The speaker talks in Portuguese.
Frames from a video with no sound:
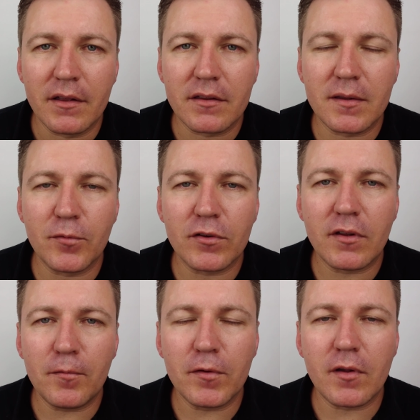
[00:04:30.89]
Se
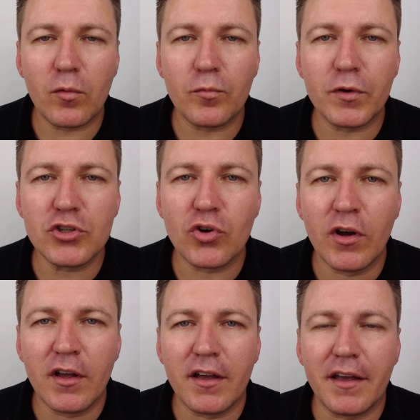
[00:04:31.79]
você fizer um
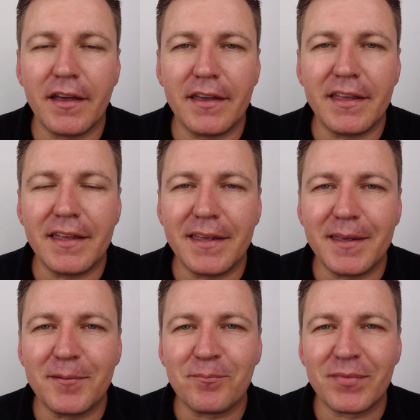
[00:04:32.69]
vídeo eh,
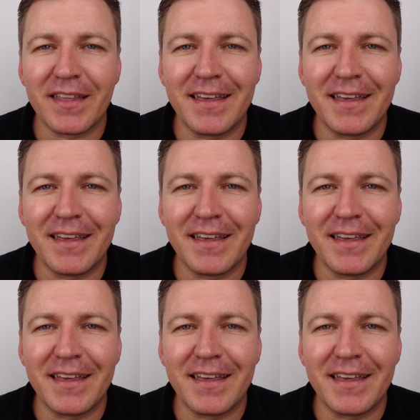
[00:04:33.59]
e